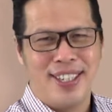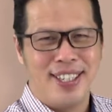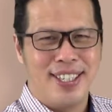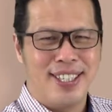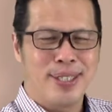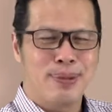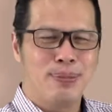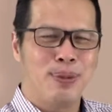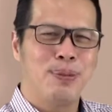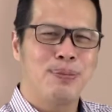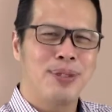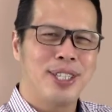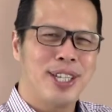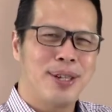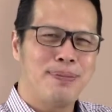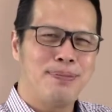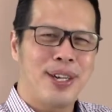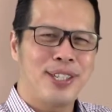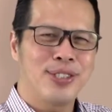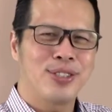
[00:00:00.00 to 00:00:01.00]
Sebelum kita
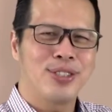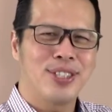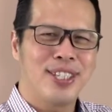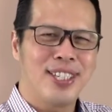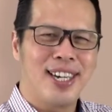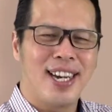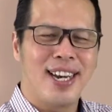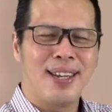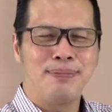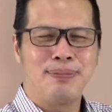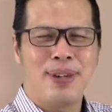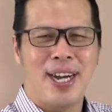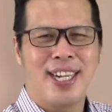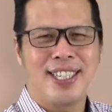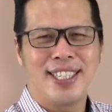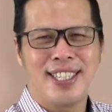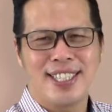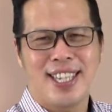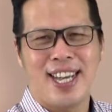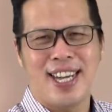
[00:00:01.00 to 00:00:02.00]
masuk di dalam
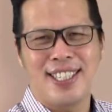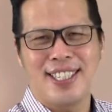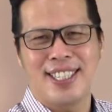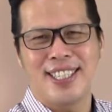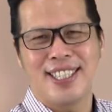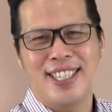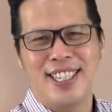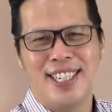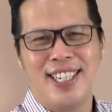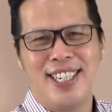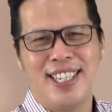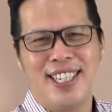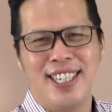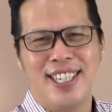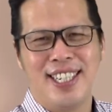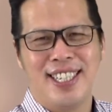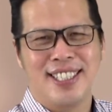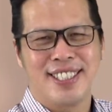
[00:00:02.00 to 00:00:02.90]
ayat-ayat ini,